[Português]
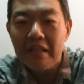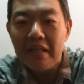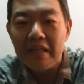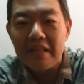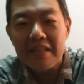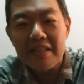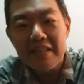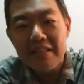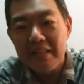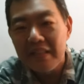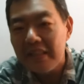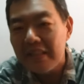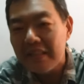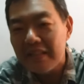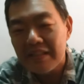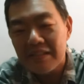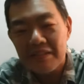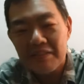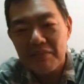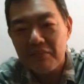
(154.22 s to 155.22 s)
Aqui
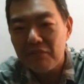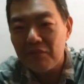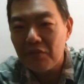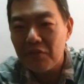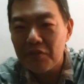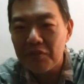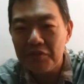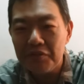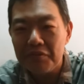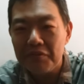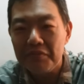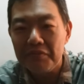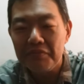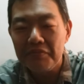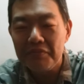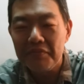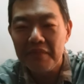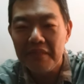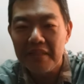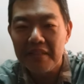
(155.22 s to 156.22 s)
na foto,
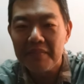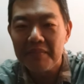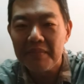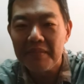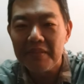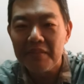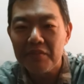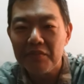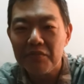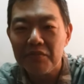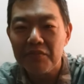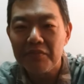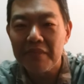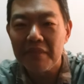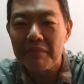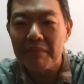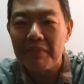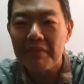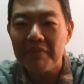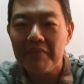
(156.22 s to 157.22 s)
infelizmente, não
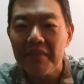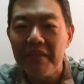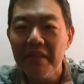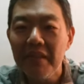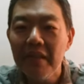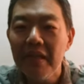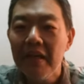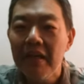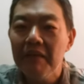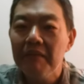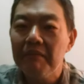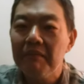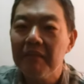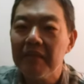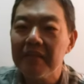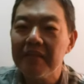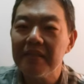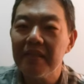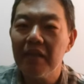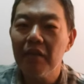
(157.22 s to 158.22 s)
dá pra ver,
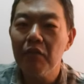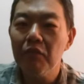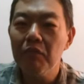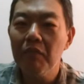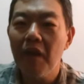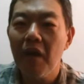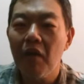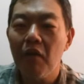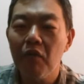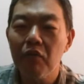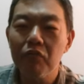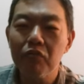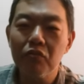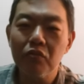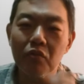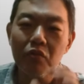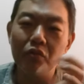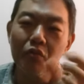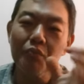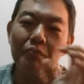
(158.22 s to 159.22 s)
mas é um marrom
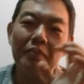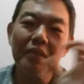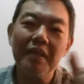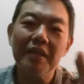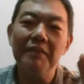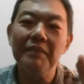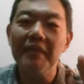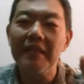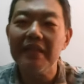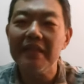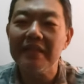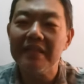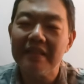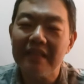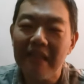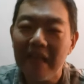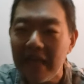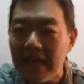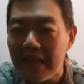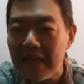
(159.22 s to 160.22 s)
todo
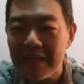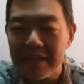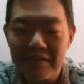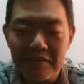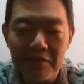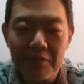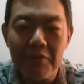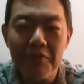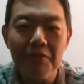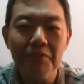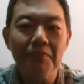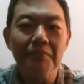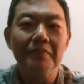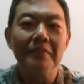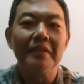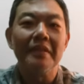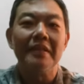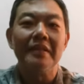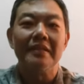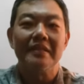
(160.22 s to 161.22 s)
pigmentado,
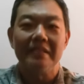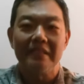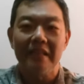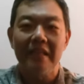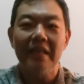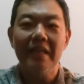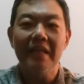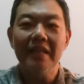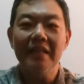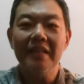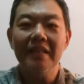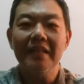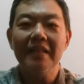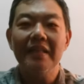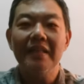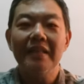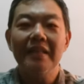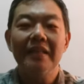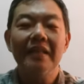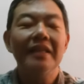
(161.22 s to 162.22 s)
né?
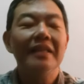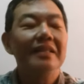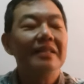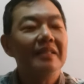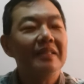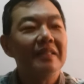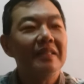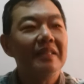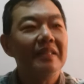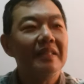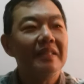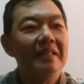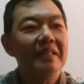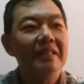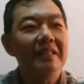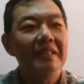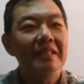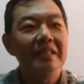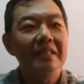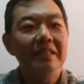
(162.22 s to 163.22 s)

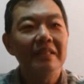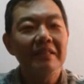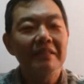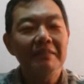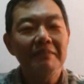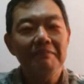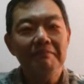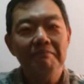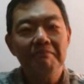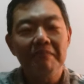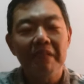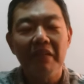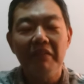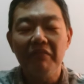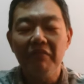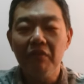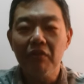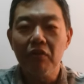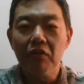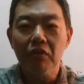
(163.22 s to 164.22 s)
E ele
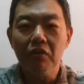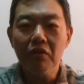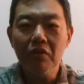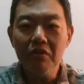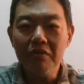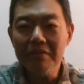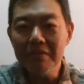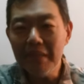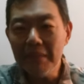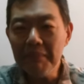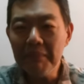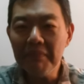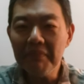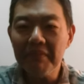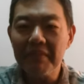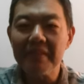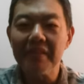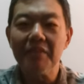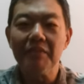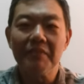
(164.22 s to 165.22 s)
falou, dá pra
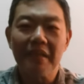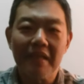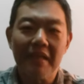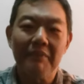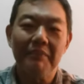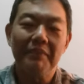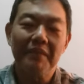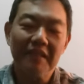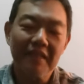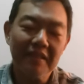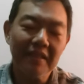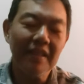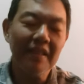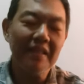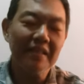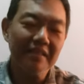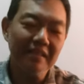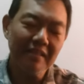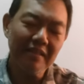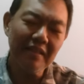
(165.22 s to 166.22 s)
fazer uma réplica
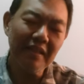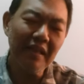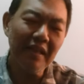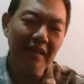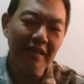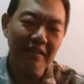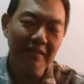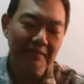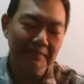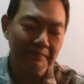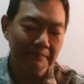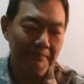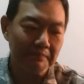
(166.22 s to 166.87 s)
dessa? Dá.